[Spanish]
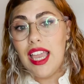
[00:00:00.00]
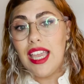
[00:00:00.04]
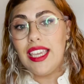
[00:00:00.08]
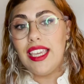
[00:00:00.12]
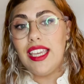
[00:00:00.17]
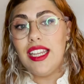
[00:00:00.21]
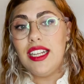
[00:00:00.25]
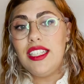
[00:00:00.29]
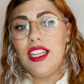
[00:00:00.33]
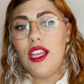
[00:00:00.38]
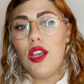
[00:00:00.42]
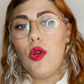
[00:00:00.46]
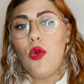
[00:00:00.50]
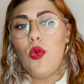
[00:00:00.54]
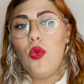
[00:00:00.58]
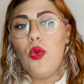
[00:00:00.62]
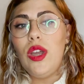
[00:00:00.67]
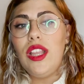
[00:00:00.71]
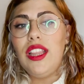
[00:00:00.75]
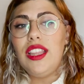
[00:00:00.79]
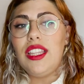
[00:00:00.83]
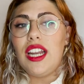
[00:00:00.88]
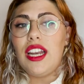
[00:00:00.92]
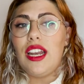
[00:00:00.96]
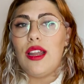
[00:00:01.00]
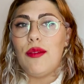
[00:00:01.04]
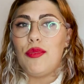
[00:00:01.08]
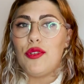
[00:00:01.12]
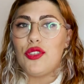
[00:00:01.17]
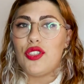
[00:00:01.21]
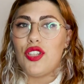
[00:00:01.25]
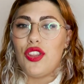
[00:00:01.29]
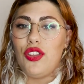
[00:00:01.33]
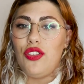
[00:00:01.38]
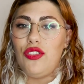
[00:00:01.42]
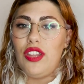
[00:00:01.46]
quien se encuentra en la
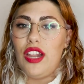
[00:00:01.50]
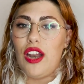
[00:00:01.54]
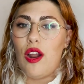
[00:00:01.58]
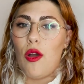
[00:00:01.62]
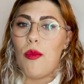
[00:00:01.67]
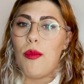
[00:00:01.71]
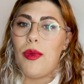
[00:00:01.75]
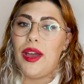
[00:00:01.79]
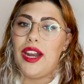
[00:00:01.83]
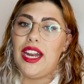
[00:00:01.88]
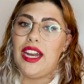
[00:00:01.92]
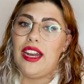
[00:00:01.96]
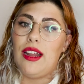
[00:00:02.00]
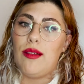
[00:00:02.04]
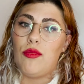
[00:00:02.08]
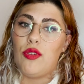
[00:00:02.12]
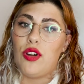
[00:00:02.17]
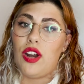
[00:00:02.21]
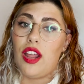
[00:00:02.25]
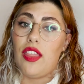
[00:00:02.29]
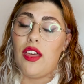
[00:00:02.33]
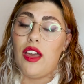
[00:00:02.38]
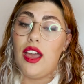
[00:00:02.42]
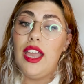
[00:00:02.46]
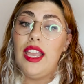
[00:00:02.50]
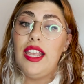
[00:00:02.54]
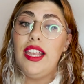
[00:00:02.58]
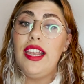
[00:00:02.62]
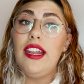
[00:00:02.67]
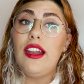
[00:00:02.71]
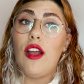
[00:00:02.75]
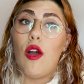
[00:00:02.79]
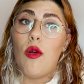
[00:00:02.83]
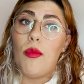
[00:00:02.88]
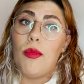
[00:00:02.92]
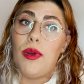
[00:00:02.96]
posición de la humana enamorada y
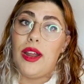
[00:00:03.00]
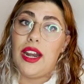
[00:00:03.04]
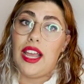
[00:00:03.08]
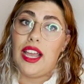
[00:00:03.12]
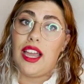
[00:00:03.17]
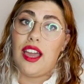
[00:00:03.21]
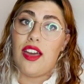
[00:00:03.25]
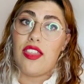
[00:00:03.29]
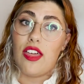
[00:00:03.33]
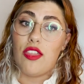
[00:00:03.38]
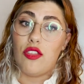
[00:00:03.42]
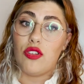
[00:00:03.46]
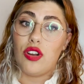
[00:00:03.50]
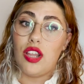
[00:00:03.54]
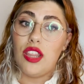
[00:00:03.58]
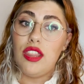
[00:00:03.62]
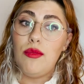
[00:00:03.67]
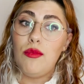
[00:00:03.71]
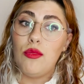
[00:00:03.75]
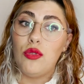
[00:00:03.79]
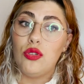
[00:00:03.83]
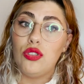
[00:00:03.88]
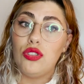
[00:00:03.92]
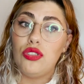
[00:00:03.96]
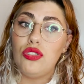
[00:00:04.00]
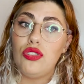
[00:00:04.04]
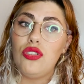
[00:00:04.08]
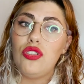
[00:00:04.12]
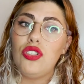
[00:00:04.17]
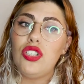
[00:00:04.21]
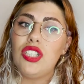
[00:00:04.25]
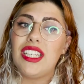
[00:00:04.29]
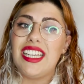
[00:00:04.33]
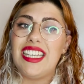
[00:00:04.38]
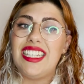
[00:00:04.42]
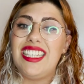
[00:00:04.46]
la humana cazadora de
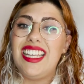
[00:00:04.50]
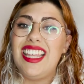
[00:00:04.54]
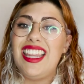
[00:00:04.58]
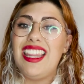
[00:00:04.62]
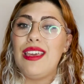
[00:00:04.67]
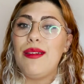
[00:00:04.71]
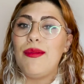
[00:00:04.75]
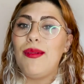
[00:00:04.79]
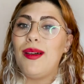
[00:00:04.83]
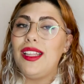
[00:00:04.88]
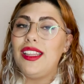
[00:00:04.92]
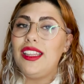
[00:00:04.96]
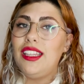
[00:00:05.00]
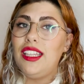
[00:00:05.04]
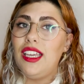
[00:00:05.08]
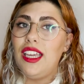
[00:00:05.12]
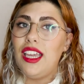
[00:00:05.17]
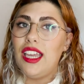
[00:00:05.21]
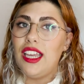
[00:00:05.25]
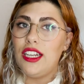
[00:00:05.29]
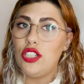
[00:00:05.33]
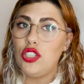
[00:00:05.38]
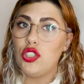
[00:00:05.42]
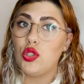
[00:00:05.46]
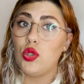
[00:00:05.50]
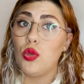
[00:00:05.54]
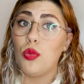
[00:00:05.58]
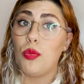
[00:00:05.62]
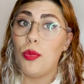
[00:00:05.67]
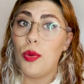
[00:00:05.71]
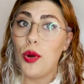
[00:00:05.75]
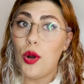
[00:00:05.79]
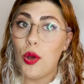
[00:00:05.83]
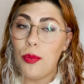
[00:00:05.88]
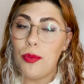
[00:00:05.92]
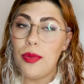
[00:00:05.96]
monstruos que se debate en su
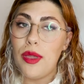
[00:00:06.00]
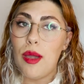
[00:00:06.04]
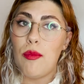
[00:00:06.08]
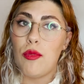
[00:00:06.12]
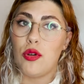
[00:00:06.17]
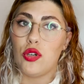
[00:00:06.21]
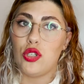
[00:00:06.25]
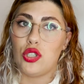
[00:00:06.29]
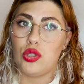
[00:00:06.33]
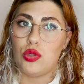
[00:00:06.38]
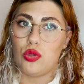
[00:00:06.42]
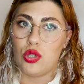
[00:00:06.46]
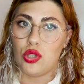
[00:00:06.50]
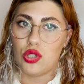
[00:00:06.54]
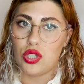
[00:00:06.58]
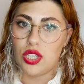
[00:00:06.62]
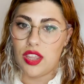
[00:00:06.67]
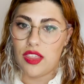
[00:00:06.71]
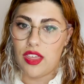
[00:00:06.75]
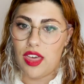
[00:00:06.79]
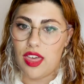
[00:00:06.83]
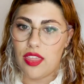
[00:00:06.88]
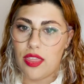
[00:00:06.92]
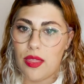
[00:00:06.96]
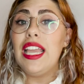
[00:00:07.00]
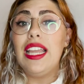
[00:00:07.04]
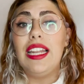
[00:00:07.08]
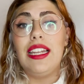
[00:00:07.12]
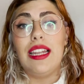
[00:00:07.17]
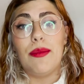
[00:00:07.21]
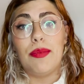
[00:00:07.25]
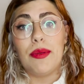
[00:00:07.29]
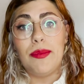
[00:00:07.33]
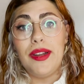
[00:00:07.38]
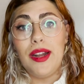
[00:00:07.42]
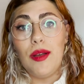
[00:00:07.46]
propia monstruosidad.
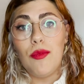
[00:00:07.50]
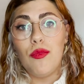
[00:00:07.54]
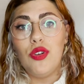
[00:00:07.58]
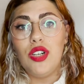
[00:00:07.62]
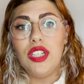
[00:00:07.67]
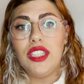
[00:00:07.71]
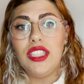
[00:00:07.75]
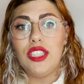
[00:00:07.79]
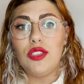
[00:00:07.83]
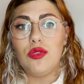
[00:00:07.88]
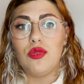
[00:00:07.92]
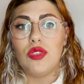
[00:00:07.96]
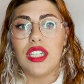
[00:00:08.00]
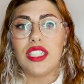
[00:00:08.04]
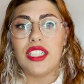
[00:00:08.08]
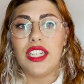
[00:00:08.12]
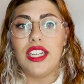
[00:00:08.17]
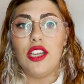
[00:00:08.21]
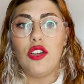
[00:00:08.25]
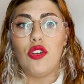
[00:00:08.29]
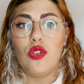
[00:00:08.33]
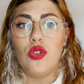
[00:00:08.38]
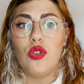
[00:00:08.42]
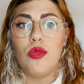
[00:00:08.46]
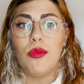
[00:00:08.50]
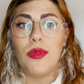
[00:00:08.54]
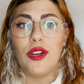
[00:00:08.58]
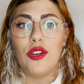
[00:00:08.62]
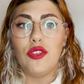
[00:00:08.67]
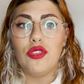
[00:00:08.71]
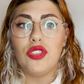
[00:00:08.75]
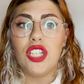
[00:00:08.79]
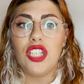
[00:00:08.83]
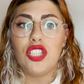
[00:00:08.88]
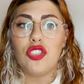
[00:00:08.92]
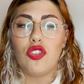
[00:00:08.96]
La primera muerte es una serie con
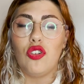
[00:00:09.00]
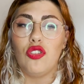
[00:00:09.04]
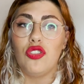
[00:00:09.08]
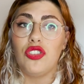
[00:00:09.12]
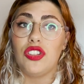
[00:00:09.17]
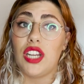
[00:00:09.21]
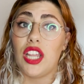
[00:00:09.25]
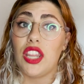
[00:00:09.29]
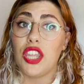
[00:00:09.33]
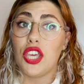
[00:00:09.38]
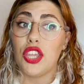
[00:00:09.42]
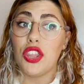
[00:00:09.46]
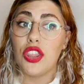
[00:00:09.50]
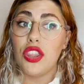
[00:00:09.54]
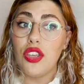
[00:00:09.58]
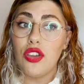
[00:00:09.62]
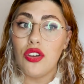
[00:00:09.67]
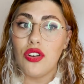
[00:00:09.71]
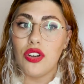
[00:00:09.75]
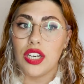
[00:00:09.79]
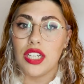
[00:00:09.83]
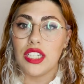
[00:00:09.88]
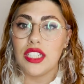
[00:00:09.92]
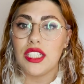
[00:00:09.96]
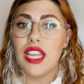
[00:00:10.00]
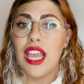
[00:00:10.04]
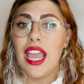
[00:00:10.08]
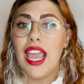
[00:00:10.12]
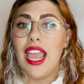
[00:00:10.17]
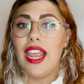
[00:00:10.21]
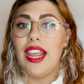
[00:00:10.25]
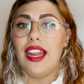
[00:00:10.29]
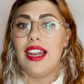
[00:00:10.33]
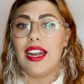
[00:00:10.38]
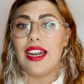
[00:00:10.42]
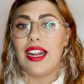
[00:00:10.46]
numerosas contradicciones
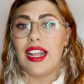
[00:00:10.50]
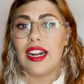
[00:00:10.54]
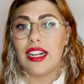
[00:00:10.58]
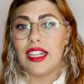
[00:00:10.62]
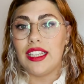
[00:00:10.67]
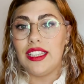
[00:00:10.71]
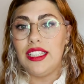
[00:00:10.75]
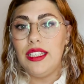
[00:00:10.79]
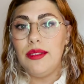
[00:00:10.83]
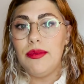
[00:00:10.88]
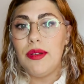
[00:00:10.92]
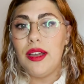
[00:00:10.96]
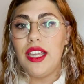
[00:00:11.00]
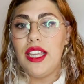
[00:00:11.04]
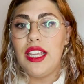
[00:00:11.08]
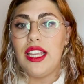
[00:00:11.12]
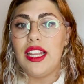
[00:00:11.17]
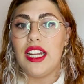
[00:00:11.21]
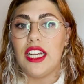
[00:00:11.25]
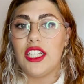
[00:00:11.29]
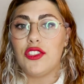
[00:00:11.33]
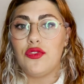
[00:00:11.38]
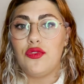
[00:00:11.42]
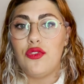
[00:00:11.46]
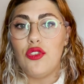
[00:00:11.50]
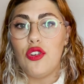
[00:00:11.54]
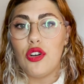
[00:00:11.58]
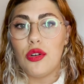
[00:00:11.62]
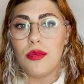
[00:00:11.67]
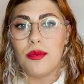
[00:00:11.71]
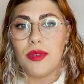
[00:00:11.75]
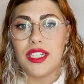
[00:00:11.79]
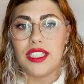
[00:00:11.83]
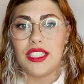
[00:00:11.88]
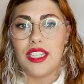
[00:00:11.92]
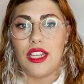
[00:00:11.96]
en la narrativa y las
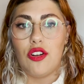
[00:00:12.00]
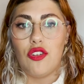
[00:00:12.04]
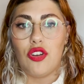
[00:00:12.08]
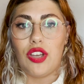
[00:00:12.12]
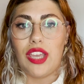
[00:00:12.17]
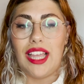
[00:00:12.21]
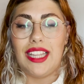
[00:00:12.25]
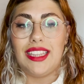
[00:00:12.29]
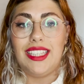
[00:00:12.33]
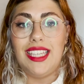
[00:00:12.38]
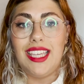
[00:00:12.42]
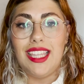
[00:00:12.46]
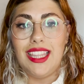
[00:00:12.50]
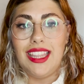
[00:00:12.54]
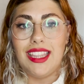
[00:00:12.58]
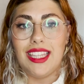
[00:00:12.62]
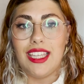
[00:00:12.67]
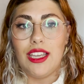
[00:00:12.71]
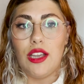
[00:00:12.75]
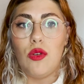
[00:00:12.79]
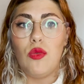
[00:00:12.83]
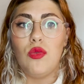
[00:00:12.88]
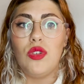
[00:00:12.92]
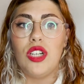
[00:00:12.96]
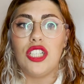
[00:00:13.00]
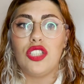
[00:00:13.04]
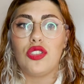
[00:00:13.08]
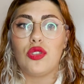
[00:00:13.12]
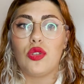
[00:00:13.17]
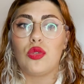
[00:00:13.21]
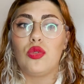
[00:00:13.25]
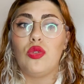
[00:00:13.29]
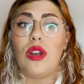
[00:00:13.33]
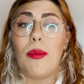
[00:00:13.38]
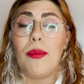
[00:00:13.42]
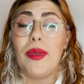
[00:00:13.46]
formas de lo que atiende una
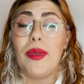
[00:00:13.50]
estructura